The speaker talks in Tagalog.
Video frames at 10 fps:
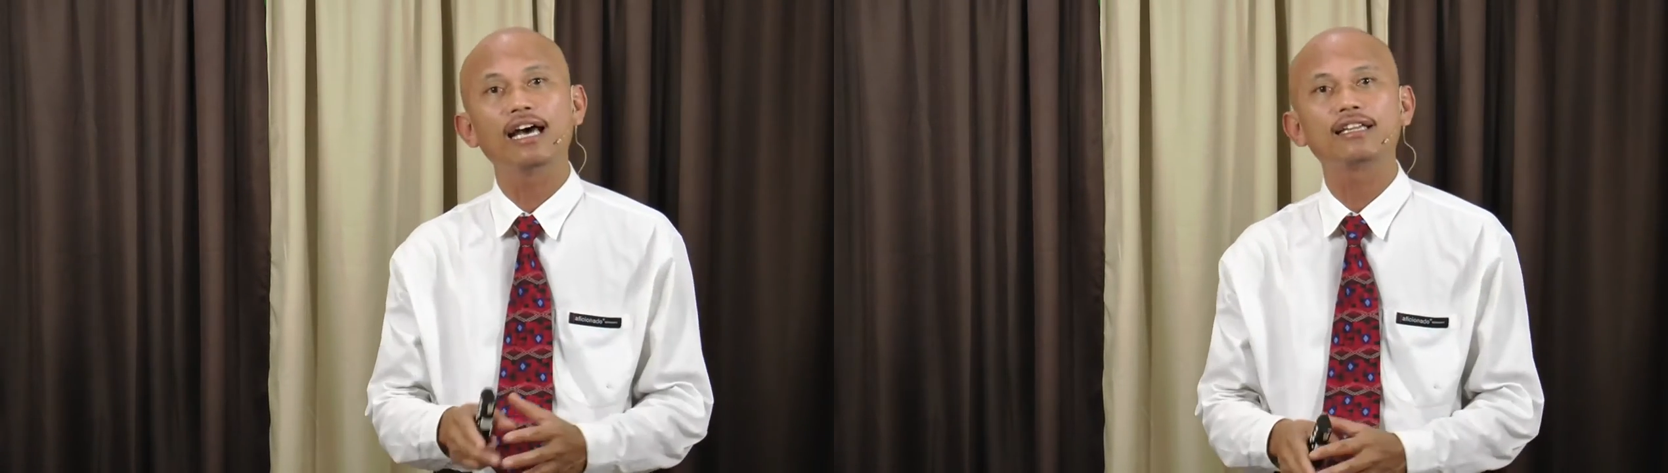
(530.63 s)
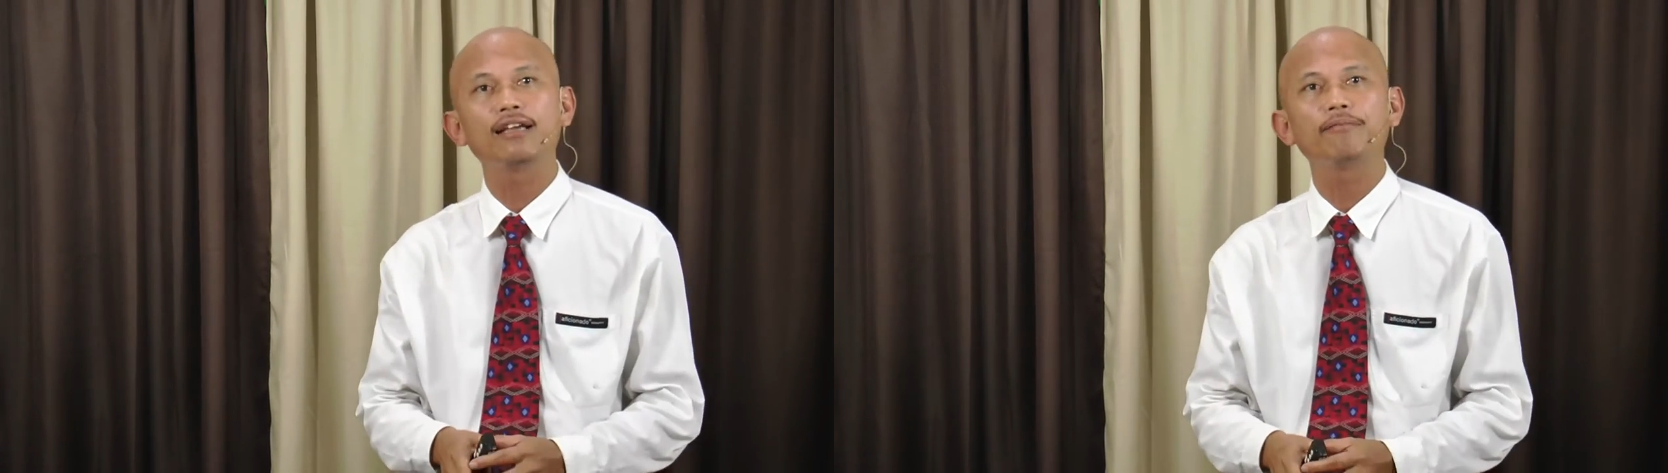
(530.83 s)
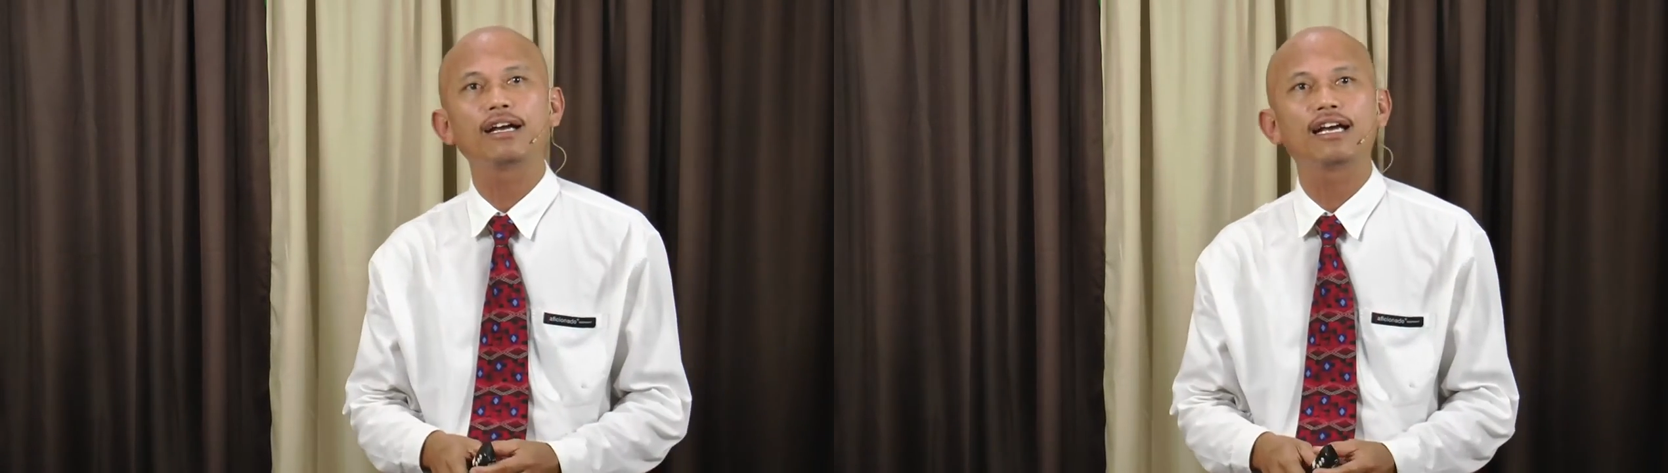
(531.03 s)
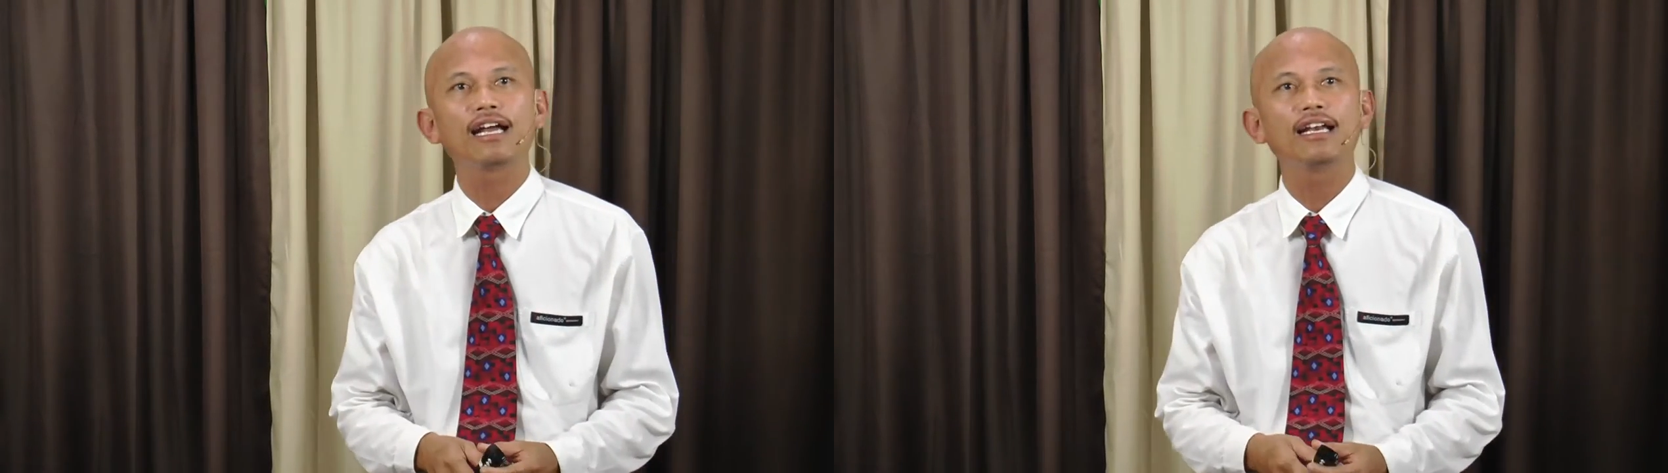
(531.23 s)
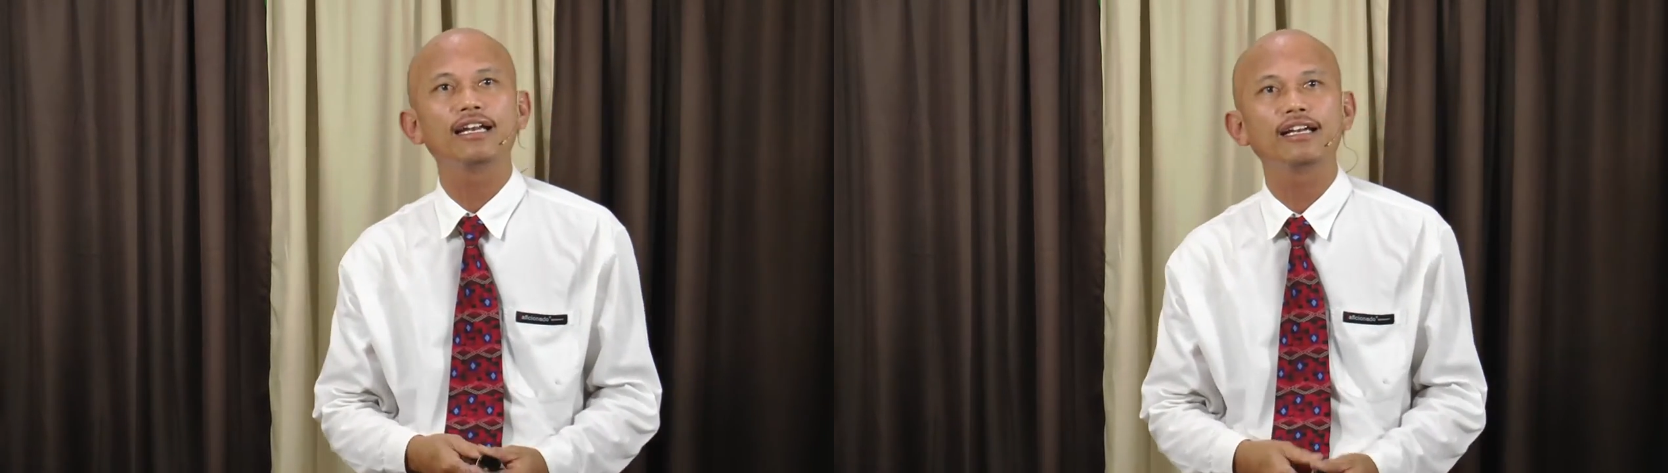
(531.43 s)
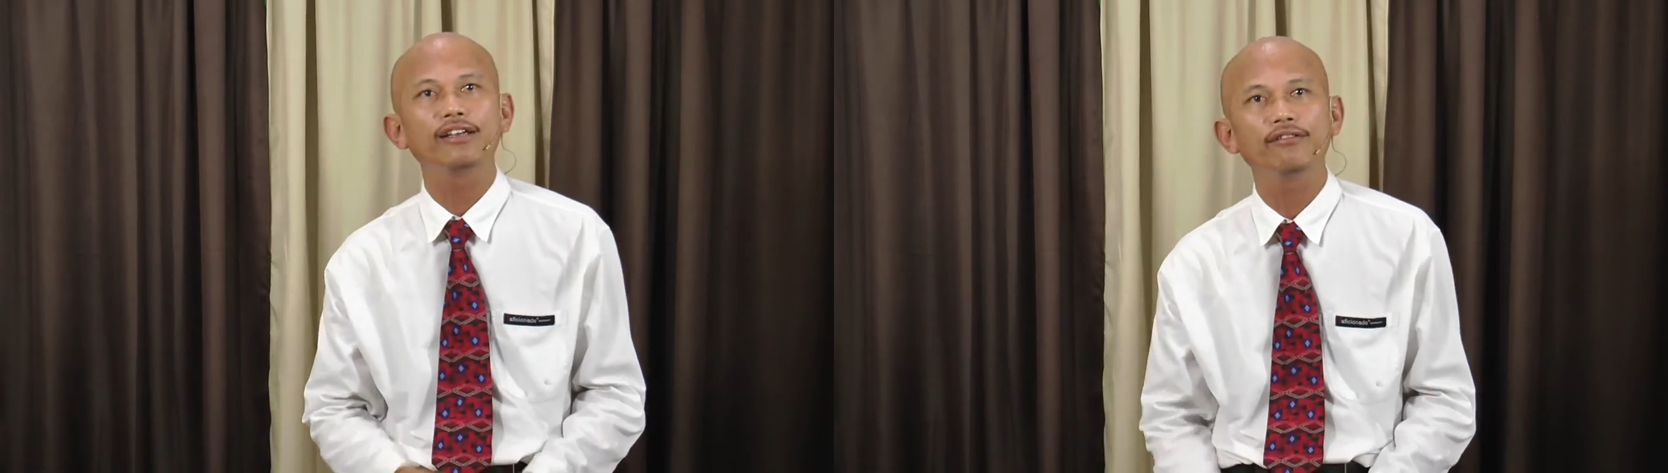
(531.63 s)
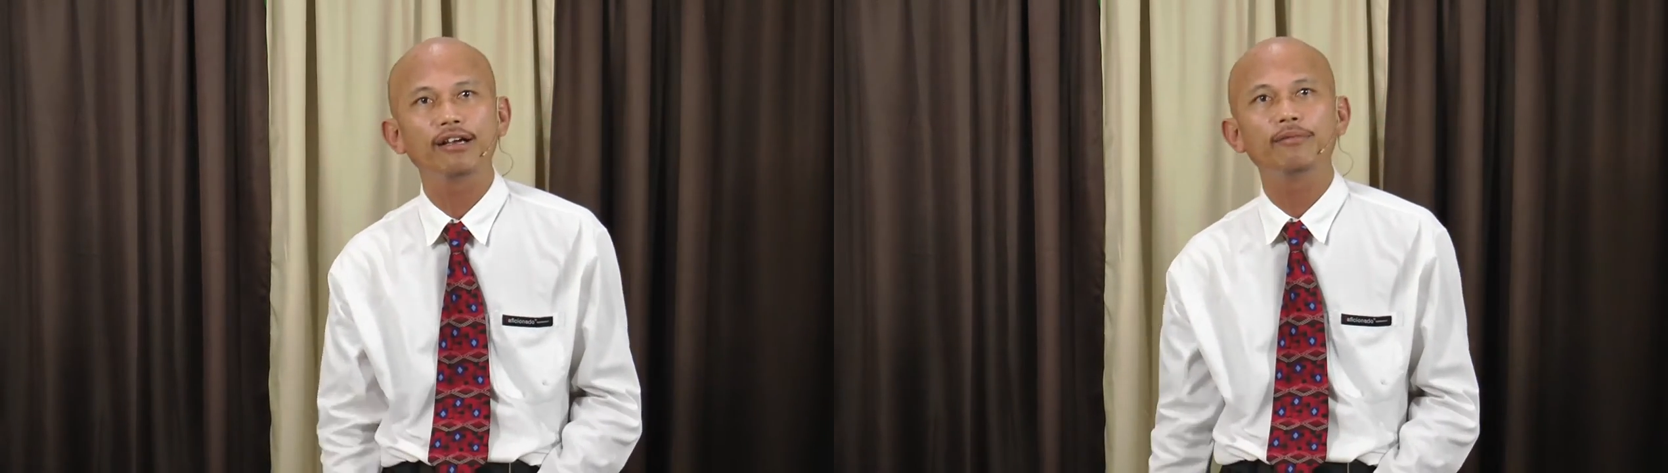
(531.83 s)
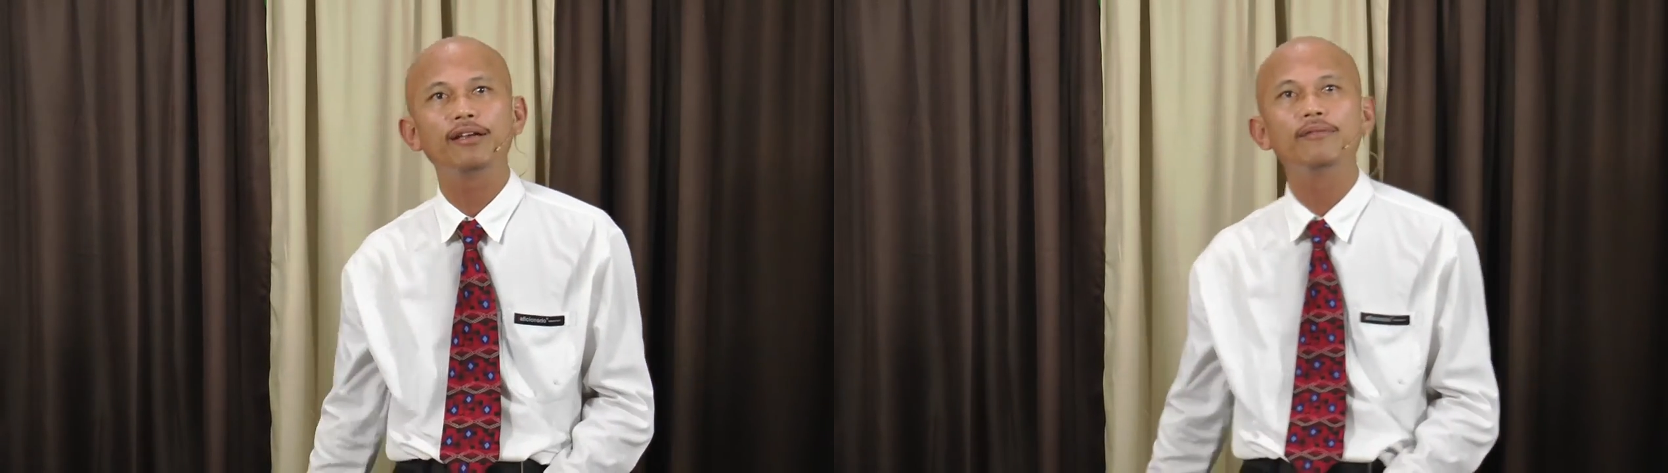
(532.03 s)
ating pag-aralan ngayong
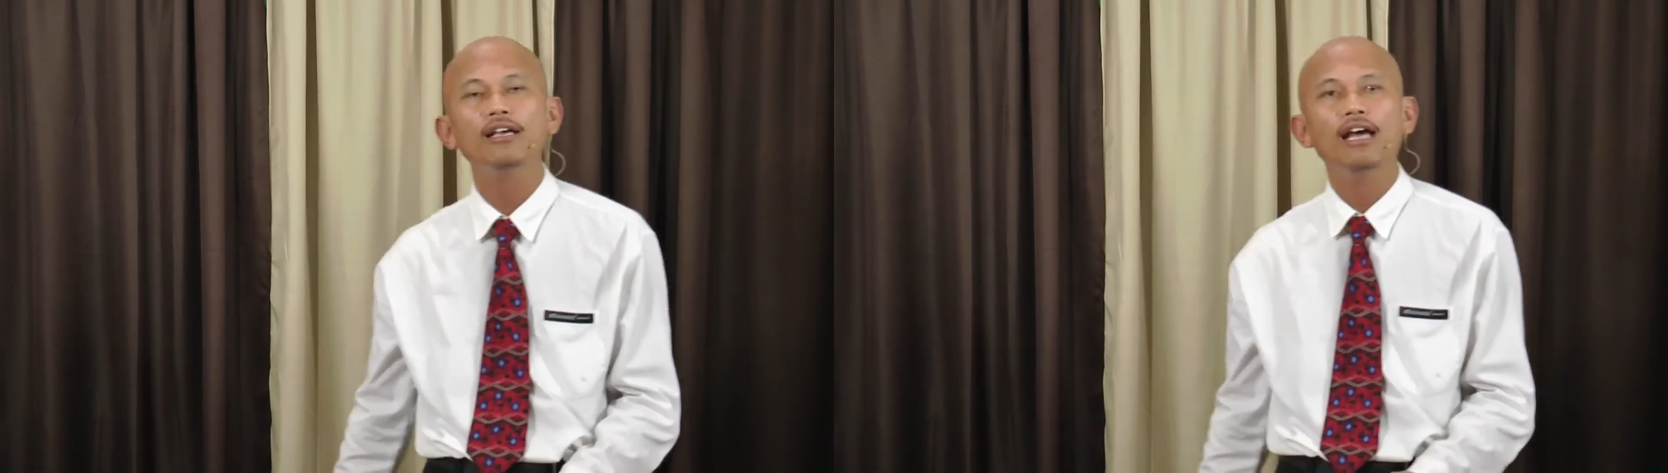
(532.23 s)
gabi.